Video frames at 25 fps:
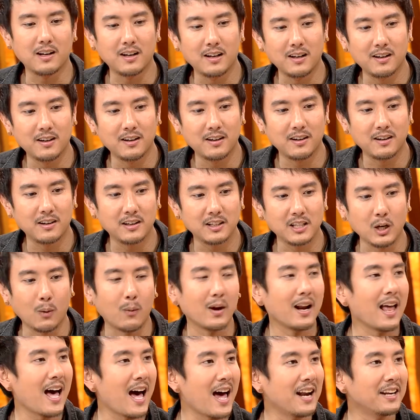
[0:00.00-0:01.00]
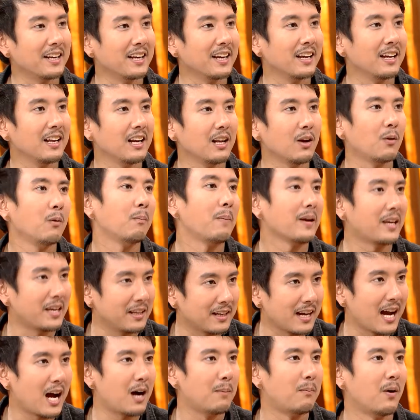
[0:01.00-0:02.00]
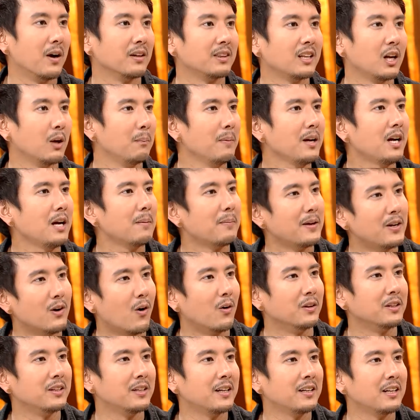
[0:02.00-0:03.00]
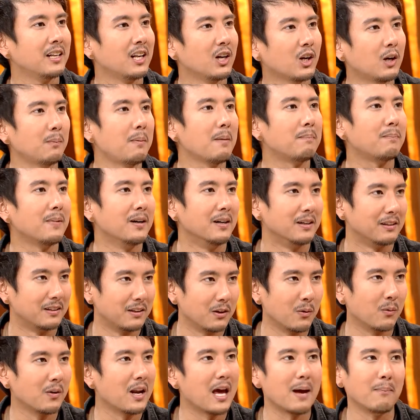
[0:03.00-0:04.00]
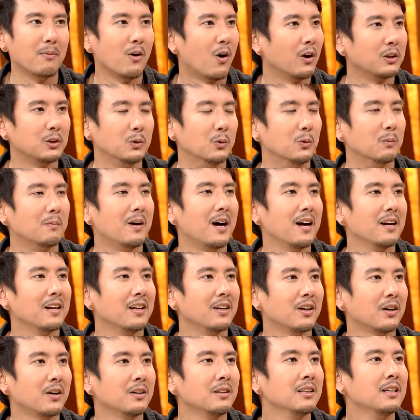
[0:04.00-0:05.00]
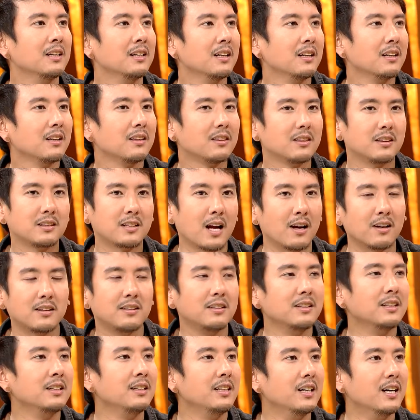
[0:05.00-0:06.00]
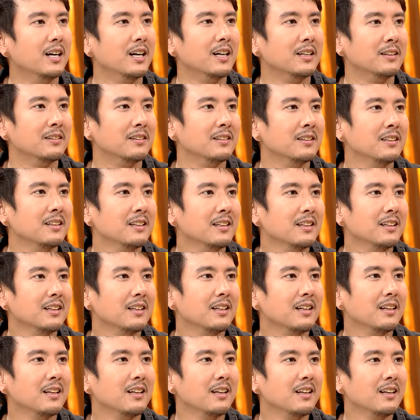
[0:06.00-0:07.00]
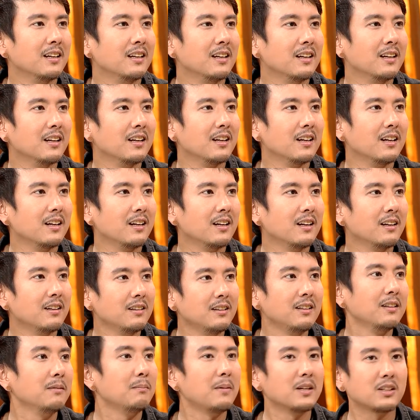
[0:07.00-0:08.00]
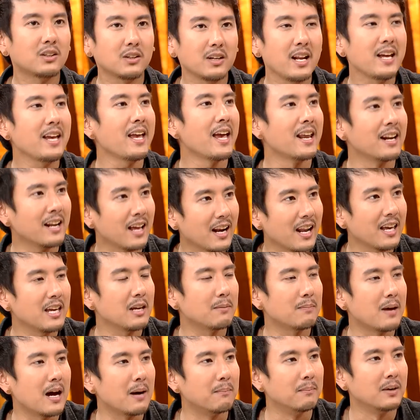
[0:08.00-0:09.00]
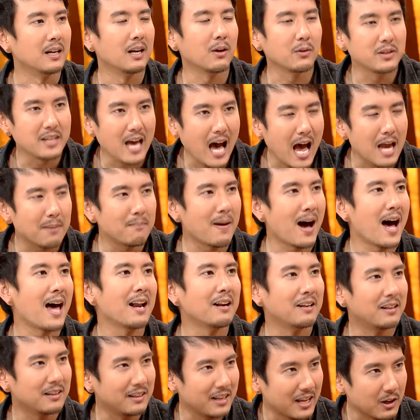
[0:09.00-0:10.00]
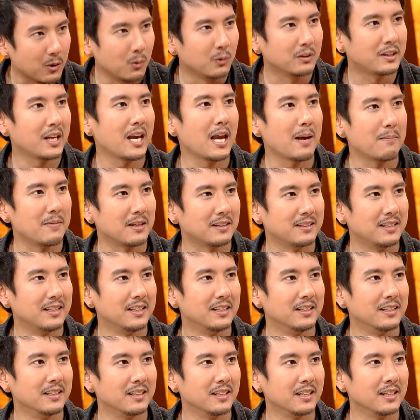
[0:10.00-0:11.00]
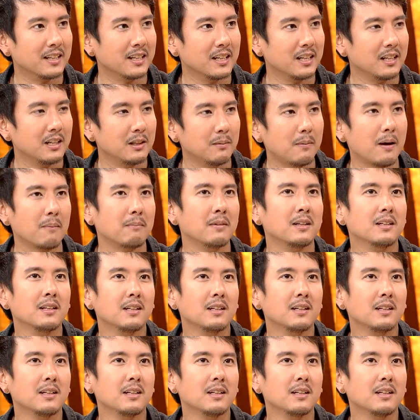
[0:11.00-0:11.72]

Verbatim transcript: เออเยาวราชอย่างเงี้ยเราไปกินข้าวบ่อยแต่เราไม่เคยไปนอนที่นั่นเราก็ไปเปิดโรงแรมนอนถูกมากเลยแล้วก็กลางคืนเดินเดินหาอะไรดู เออมันก็ได้เห็นอะไรอีกแบบเหมือนเราย้ายบ้านในกรุงเทพอีกทีหนึ่งเลยฮะ หรือแบบ